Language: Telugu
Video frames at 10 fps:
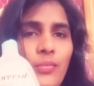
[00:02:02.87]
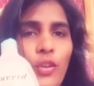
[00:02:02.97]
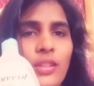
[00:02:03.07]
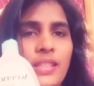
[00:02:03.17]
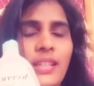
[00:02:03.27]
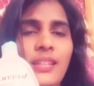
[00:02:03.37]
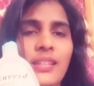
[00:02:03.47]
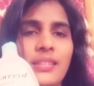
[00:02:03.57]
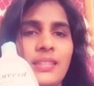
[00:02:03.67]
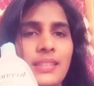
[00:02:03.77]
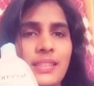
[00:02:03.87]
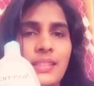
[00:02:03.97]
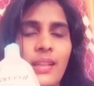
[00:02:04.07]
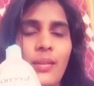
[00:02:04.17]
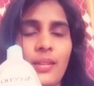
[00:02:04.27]
వాష్ అండ్
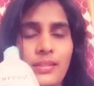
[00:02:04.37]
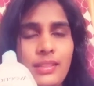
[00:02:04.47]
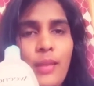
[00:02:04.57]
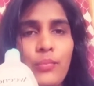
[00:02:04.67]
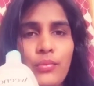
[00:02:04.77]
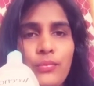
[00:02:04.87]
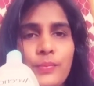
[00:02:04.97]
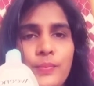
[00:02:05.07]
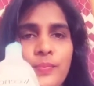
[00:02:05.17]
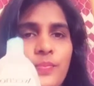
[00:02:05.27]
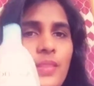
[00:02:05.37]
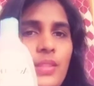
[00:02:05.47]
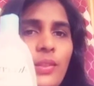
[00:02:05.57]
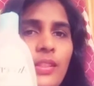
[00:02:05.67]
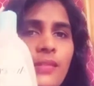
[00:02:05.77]
షాంపూ
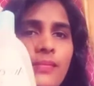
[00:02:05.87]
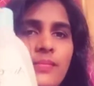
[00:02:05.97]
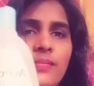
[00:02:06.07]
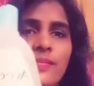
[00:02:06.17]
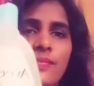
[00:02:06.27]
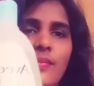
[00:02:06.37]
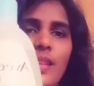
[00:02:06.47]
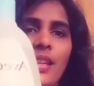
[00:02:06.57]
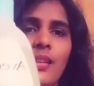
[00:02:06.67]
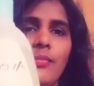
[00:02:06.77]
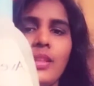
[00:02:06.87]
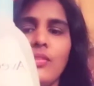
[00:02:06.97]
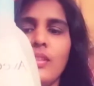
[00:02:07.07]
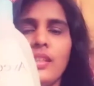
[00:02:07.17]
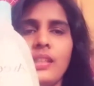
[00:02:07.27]
సో
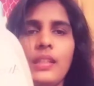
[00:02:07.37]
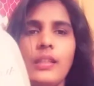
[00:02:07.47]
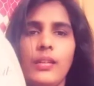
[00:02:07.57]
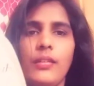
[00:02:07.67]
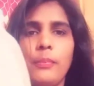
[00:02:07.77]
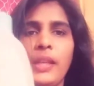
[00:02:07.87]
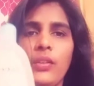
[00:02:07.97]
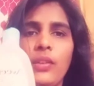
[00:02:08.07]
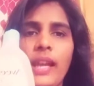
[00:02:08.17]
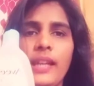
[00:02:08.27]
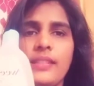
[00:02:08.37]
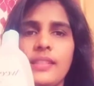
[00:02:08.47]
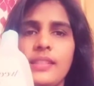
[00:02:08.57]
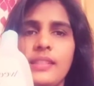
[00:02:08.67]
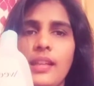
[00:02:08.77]
మీకు నేను ఇది పిక్ కూడా యాడ్
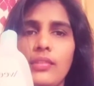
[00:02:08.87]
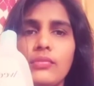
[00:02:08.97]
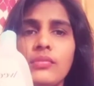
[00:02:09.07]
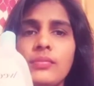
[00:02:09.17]
చేస్తాను